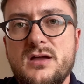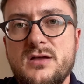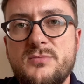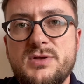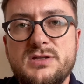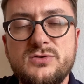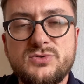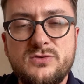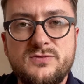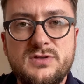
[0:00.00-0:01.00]
E, byli
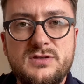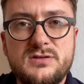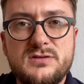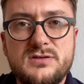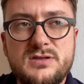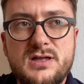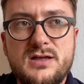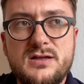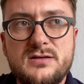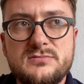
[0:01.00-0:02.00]
gotowi
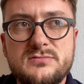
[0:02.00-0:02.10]
na